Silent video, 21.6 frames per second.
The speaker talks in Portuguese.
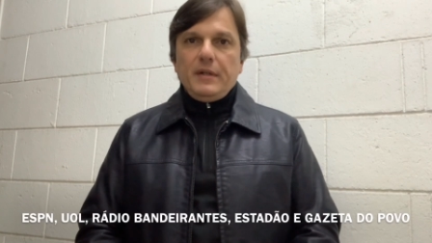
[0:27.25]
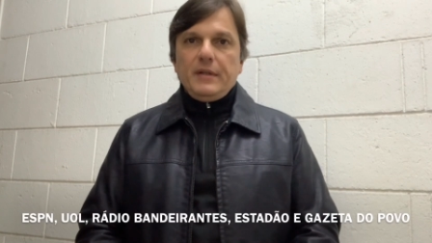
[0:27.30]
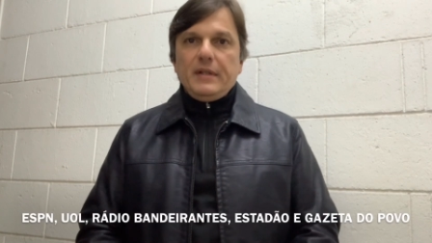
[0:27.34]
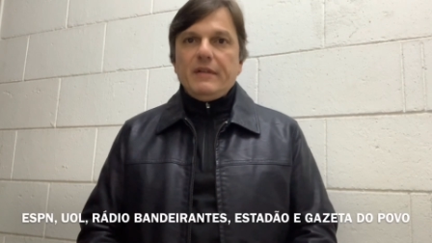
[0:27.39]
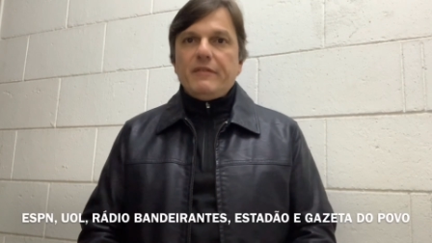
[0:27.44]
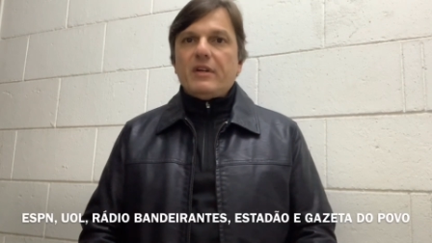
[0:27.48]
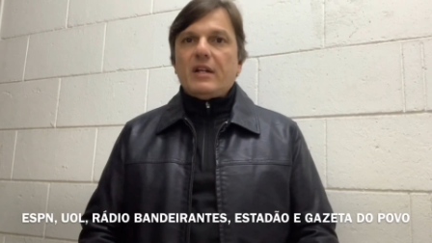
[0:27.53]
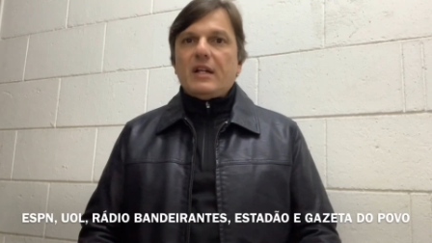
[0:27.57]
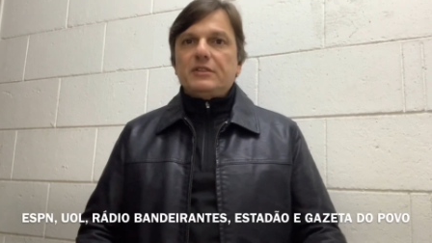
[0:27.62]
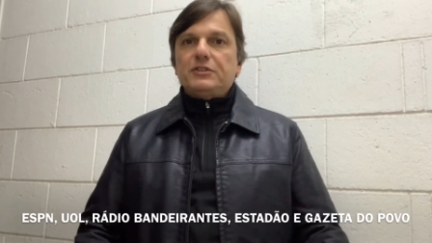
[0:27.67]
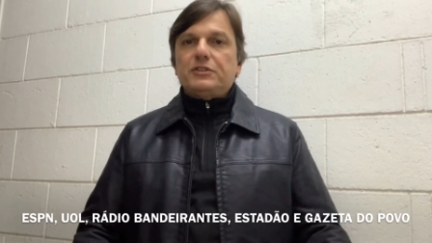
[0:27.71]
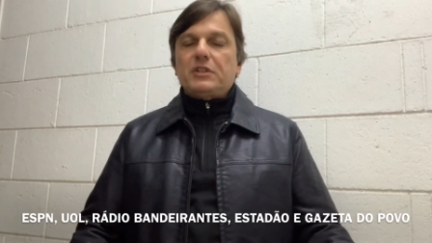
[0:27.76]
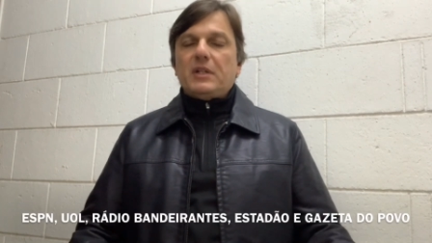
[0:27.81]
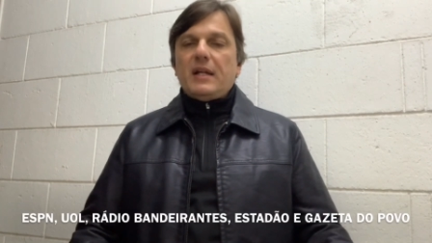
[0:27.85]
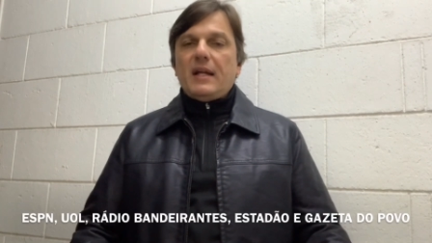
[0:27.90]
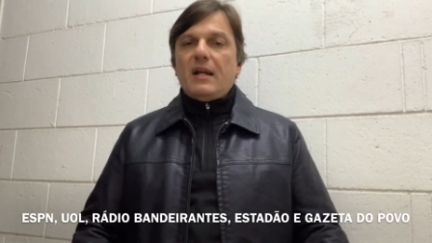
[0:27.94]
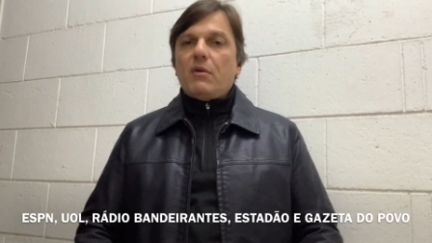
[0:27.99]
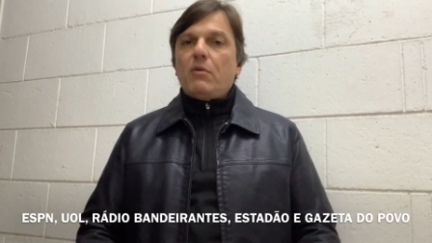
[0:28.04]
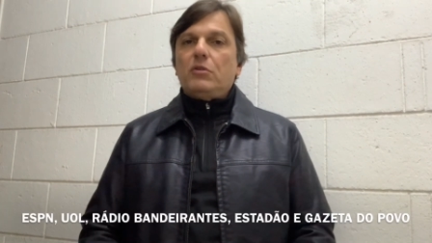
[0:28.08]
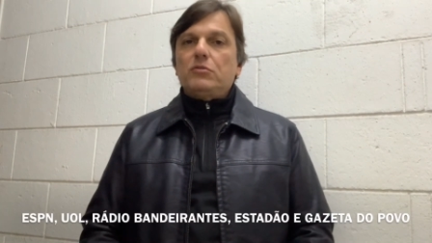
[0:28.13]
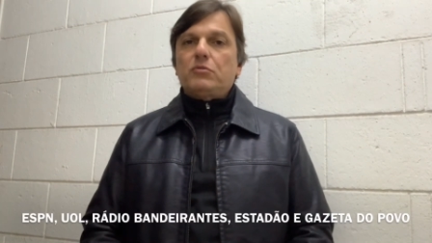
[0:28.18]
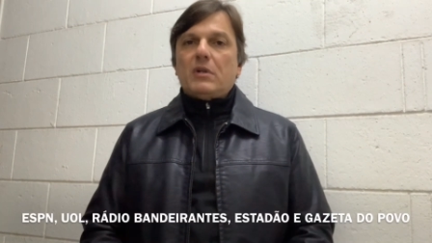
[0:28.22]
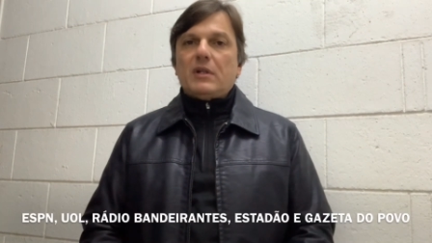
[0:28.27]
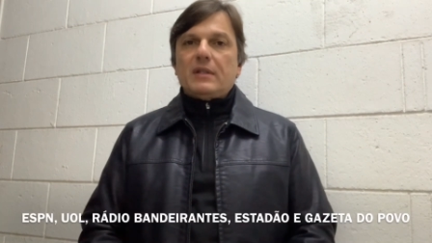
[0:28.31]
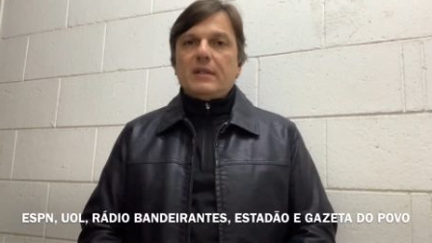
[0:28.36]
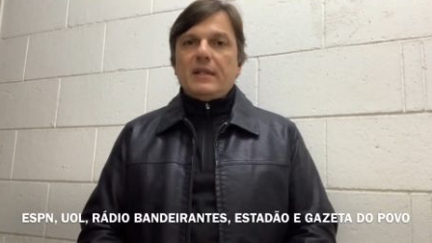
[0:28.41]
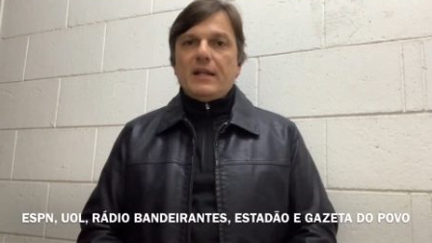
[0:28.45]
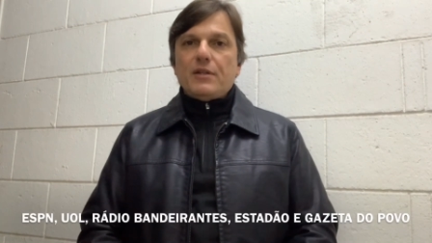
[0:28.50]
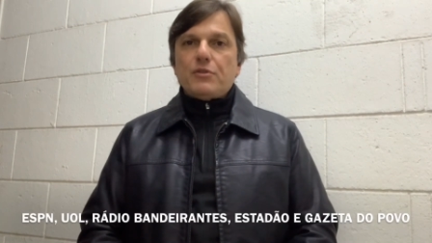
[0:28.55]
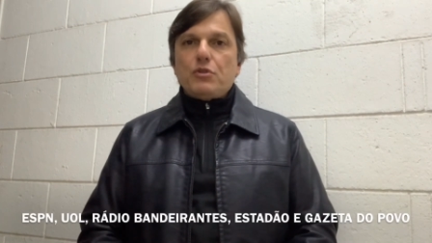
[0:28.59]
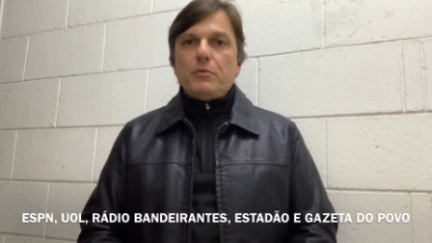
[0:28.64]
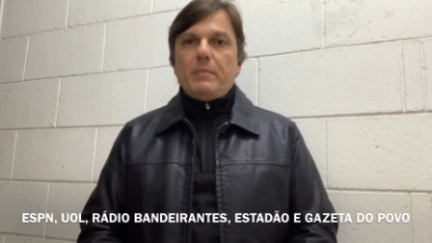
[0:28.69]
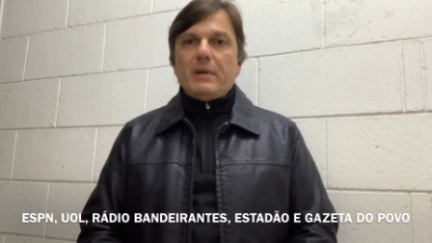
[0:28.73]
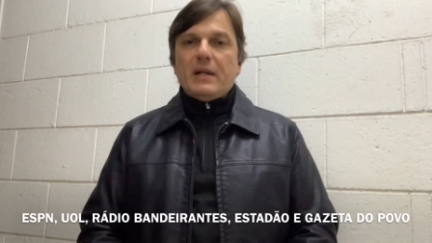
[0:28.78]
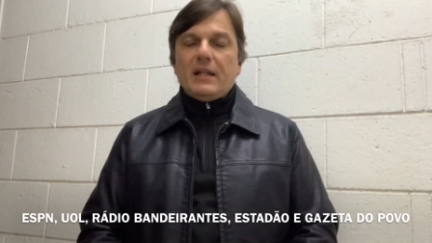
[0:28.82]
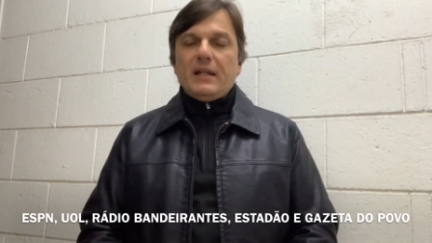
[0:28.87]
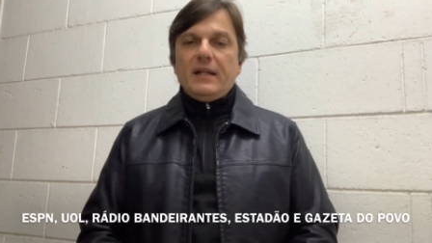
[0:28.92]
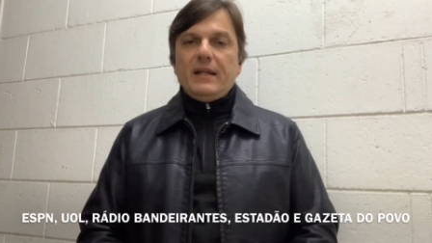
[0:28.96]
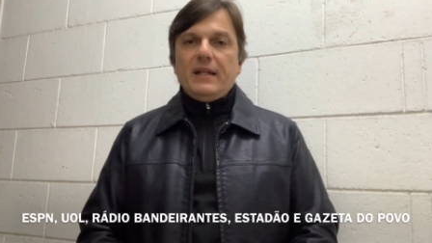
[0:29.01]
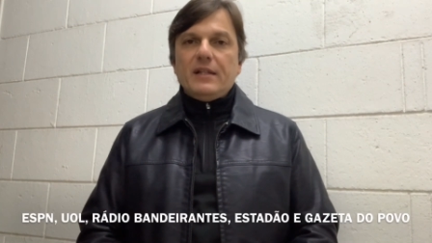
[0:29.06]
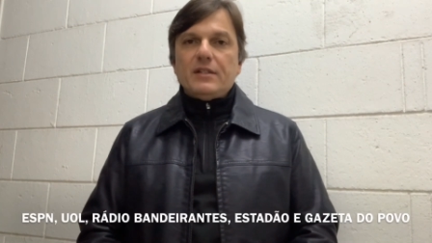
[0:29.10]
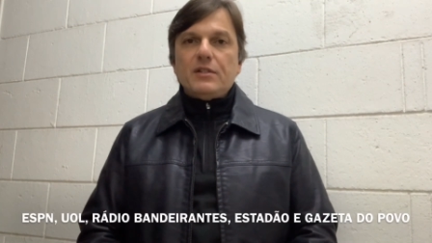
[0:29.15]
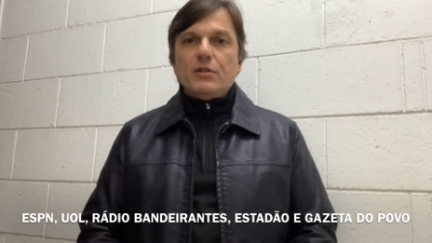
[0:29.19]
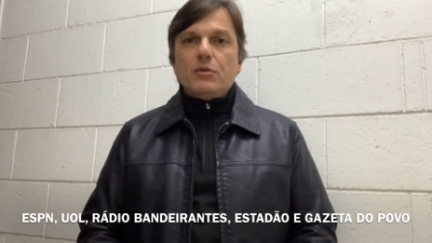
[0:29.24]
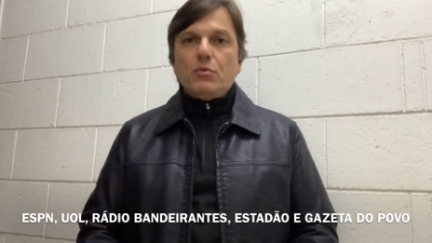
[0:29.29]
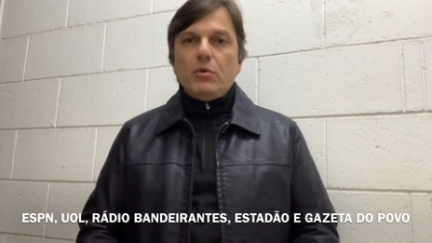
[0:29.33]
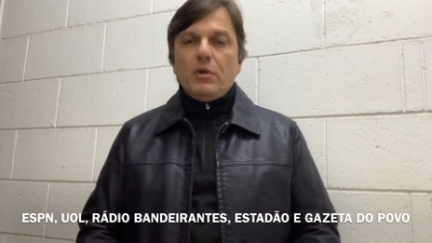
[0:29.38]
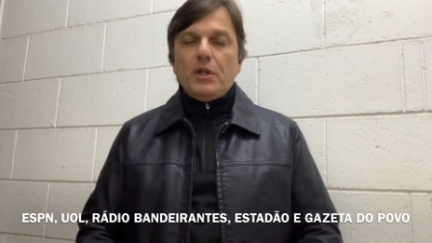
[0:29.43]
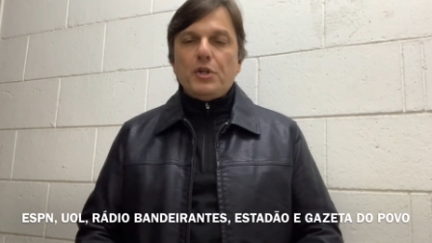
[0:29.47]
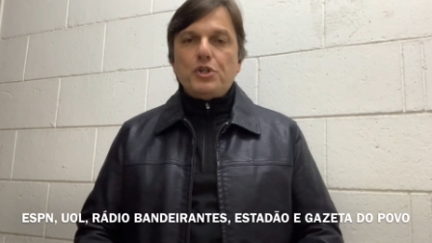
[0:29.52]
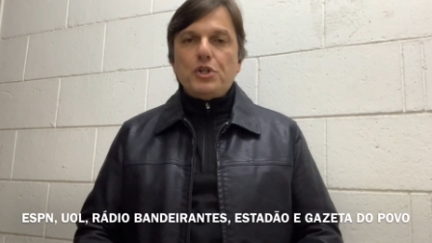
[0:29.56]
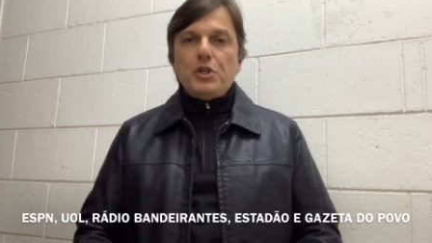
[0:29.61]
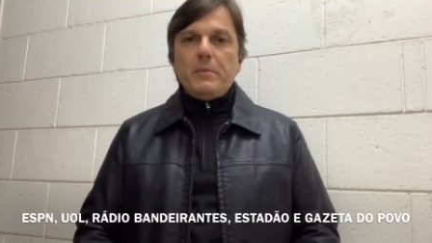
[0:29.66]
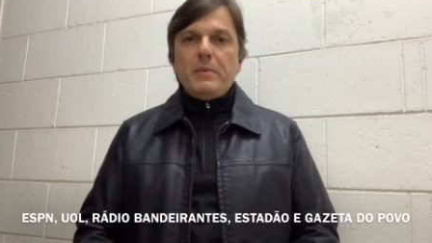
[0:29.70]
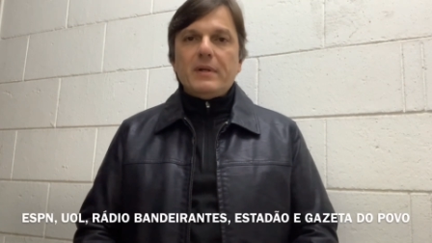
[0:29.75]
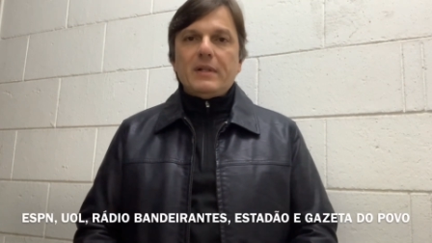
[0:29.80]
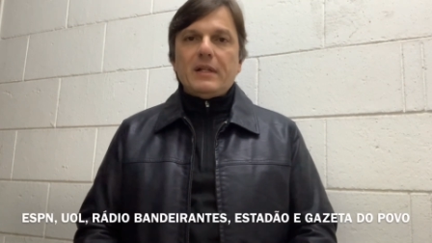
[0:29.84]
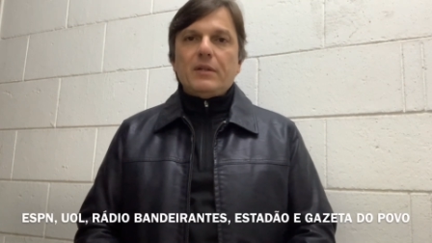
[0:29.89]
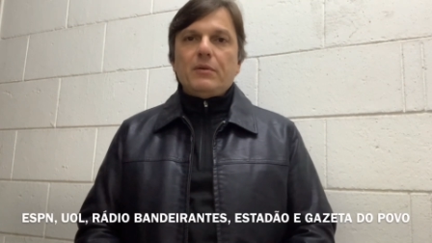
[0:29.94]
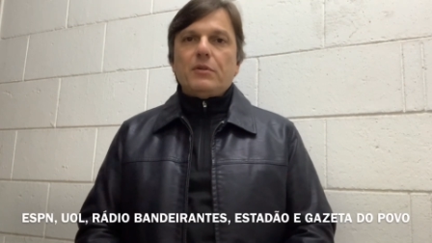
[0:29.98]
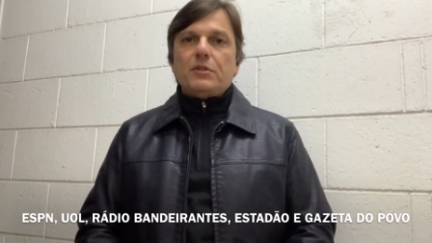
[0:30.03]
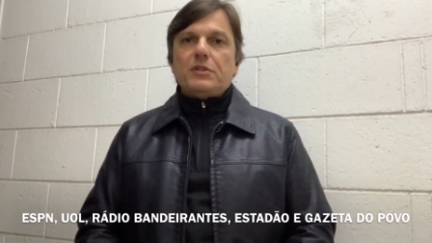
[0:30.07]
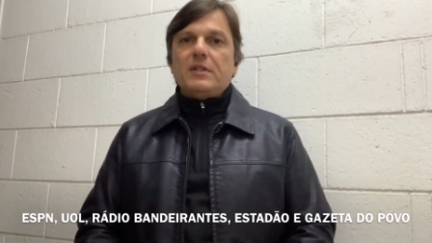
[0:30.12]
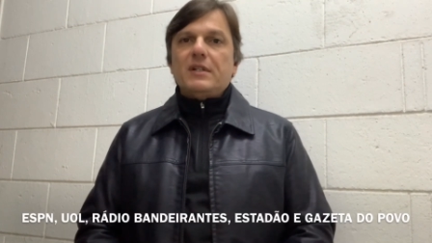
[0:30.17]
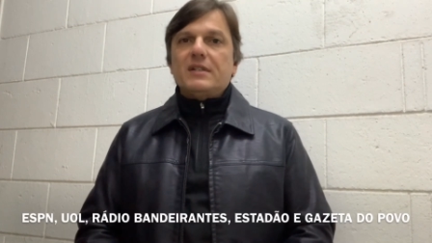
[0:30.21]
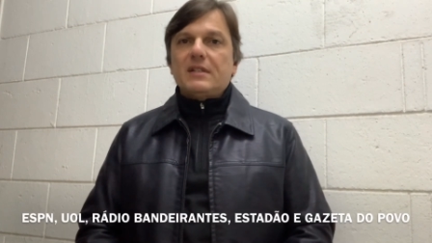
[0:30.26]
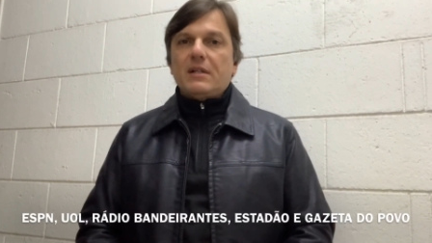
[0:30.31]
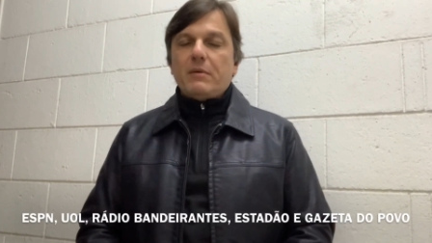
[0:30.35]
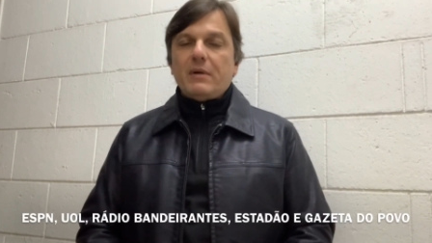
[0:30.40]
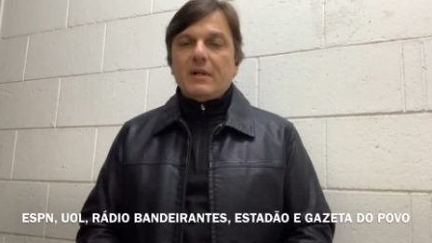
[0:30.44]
e deverá estrear contra o Atlético Paranaense em Curitiba na noite dessa